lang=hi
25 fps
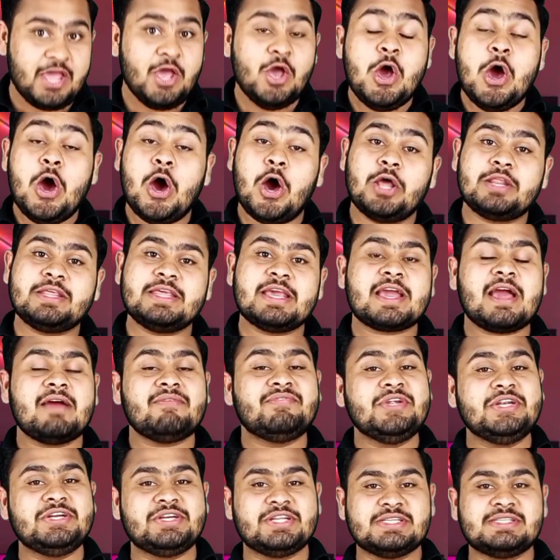है और ये
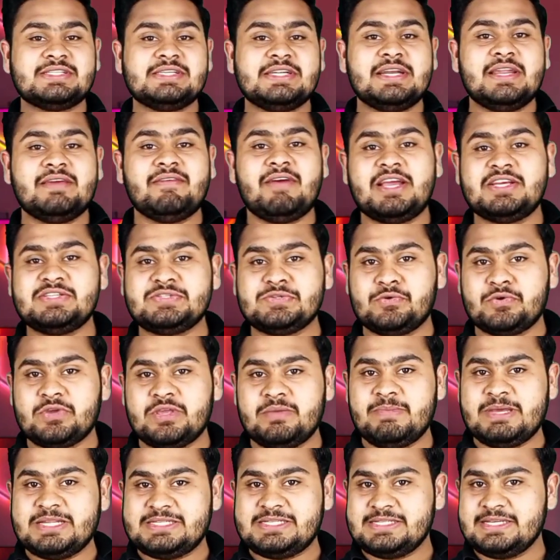काफ़ी इंटरेस्टिंग डिवाइस
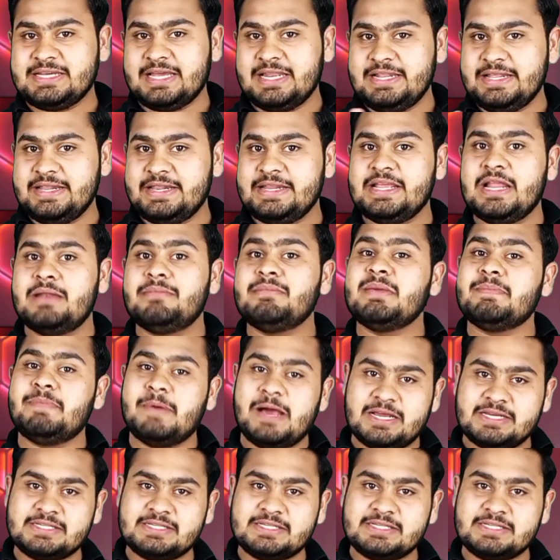होगी बेसिकली रियलमी